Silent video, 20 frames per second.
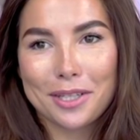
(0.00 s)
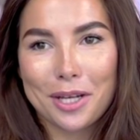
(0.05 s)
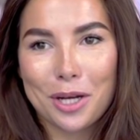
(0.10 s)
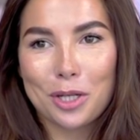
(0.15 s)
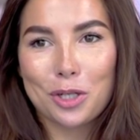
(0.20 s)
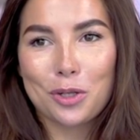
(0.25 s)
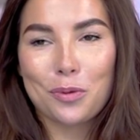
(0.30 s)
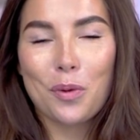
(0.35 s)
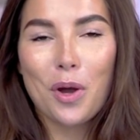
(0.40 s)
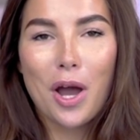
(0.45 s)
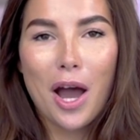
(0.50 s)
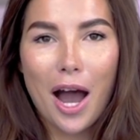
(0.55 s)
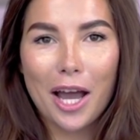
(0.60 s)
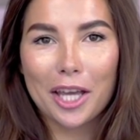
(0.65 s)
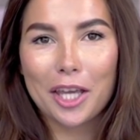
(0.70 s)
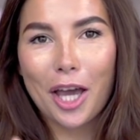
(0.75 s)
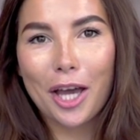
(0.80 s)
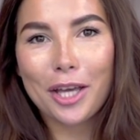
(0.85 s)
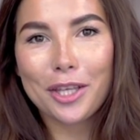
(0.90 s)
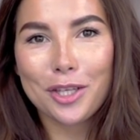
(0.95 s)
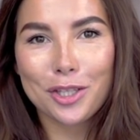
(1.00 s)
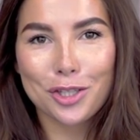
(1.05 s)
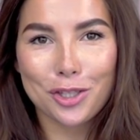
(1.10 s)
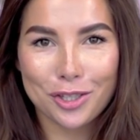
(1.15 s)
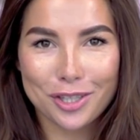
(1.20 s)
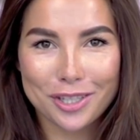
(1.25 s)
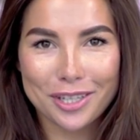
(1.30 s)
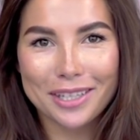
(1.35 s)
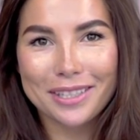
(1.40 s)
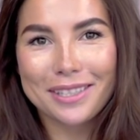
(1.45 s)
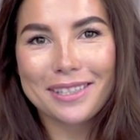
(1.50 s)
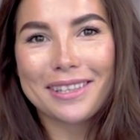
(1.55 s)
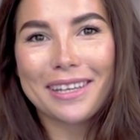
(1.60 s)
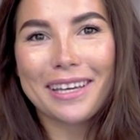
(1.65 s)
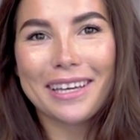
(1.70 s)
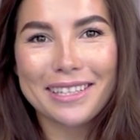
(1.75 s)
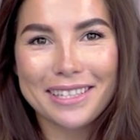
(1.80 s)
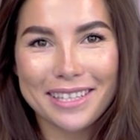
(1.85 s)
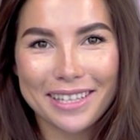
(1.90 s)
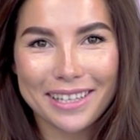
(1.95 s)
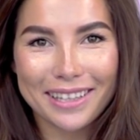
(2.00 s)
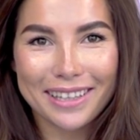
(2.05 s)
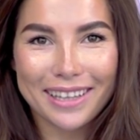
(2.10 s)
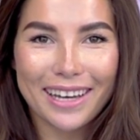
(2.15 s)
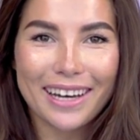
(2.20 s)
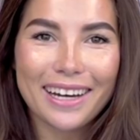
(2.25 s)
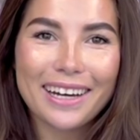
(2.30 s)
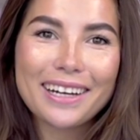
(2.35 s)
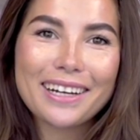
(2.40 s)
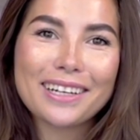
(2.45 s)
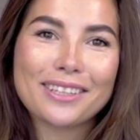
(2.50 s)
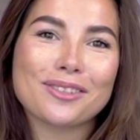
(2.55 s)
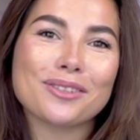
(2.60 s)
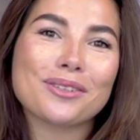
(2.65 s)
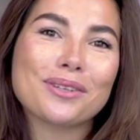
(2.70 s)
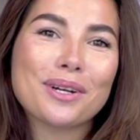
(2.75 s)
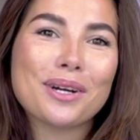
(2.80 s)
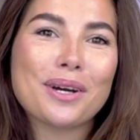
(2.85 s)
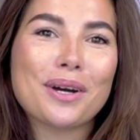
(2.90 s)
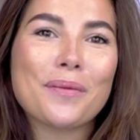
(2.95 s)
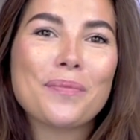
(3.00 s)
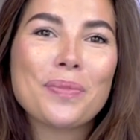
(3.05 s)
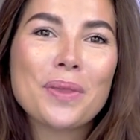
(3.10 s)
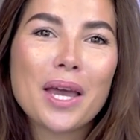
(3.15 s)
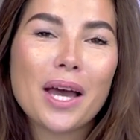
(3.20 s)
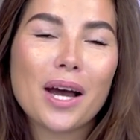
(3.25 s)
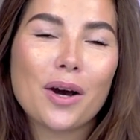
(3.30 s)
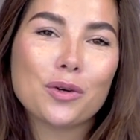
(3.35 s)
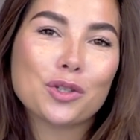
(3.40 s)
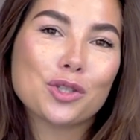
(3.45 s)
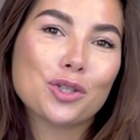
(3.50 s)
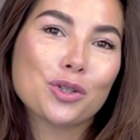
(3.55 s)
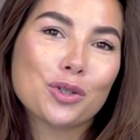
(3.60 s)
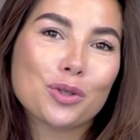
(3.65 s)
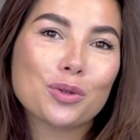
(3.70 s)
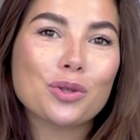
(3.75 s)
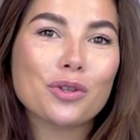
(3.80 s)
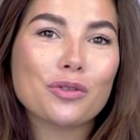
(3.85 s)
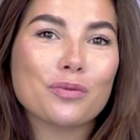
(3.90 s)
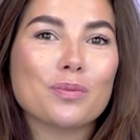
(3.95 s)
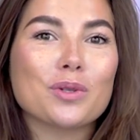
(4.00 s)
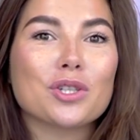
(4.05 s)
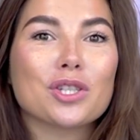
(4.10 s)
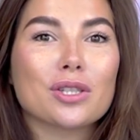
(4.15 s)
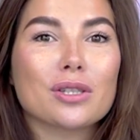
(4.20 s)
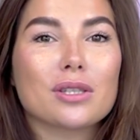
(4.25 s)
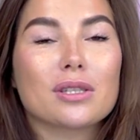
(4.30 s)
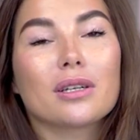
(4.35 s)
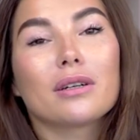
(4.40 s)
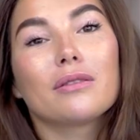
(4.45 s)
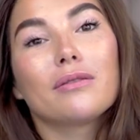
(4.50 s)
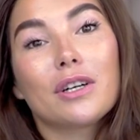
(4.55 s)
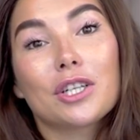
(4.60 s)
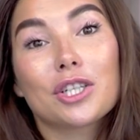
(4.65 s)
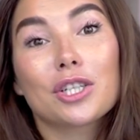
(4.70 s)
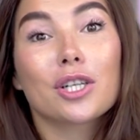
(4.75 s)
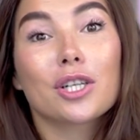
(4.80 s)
скажем, океанической эстетики, да, которая очень круто впишется в ваш